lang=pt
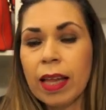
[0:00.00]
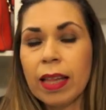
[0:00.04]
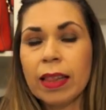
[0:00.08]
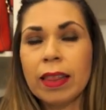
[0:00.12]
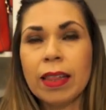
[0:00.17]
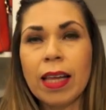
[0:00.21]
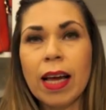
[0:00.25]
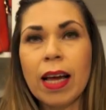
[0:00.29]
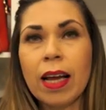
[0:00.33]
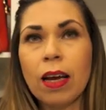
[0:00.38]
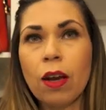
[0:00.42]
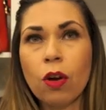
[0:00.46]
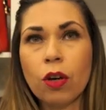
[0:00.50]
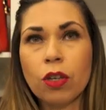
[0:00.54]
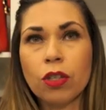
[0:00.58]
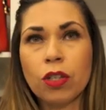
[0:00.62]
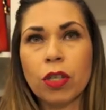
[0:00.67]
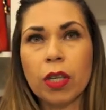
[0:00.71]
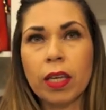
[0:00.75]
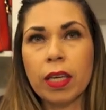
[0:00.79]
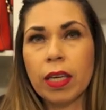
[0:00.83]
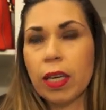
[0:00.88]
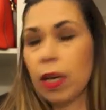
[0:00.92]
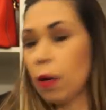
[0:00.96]
Na
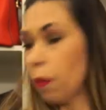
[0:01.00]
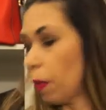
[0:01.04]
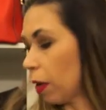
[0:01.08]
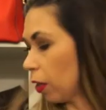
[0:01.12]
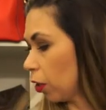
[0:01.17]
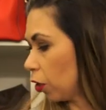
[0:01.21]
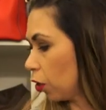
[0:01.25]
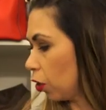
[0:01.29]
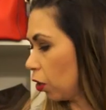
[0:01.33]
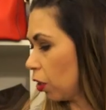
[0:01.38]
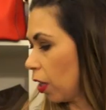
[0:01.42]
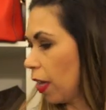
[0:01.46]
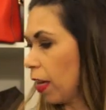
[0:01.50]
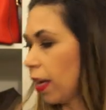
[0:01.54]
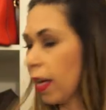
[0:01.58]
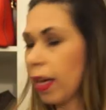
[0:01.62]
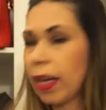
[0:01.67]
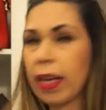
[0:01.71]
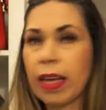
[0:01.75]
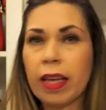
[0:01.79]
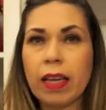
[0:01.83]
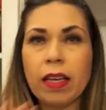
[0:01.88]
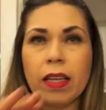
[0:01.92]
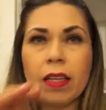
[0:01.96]
loja que eu achei
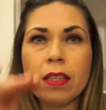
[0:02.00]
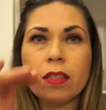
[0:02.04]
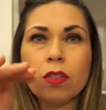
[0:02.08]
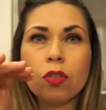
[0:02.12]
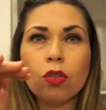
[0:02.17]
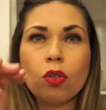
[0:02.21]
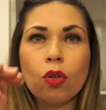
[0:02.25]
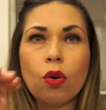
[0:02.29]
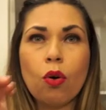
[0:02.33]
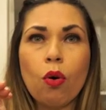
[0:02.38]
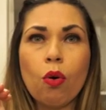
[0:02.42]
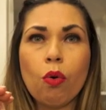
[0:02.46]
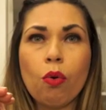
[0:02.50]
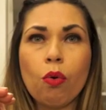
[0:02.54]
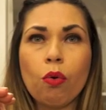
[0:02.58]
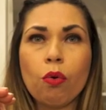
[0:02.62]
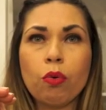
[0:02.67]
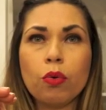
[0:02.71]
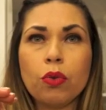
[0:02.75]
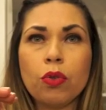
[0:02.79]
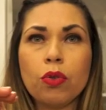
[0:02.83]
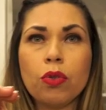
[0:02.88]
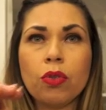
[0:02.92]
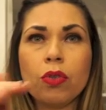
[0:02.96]
aqueles
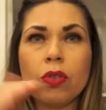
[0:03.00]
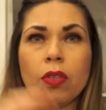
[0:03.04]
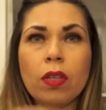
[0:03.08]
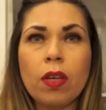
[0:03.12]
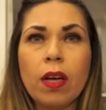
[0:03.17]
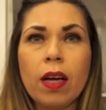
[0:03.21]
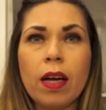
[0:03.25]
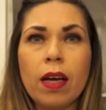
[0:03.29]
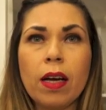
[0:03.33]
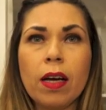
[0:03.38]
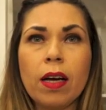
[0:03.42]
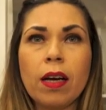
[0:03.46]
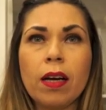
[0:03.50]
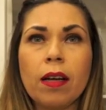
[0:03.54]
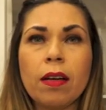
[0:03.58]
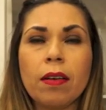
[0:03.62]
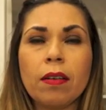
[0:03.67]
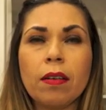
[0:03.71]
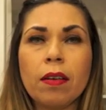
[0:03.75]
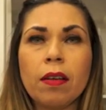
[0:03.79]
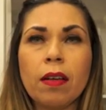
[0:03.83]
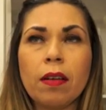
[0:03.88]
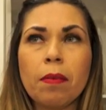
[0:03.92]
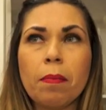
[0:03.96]
troncos...
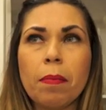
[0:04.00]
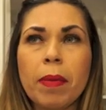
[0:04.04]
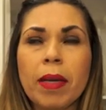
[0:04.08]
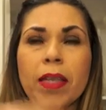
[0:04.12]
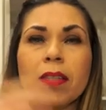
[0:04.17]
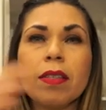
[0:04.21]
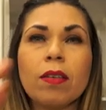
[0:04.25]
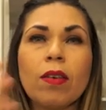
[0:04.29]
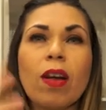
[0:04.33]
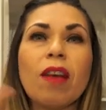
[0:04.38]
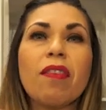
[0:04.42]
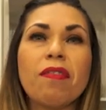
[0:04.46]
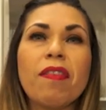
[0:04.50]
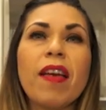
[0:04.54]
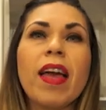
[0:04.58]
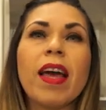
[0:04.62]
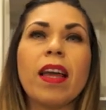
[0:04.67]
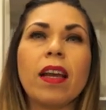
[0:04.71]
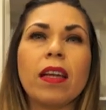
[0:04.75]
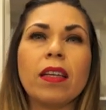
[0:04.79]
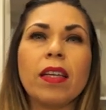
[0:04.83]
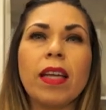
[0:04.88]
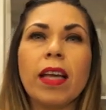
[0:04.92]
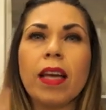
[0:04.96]
Uh, parecendo a
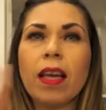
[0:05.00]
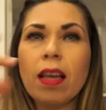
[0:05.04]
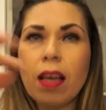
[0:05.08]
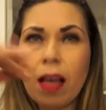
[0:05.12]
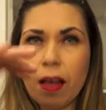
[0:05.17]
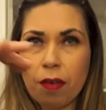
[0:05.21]
vela, né?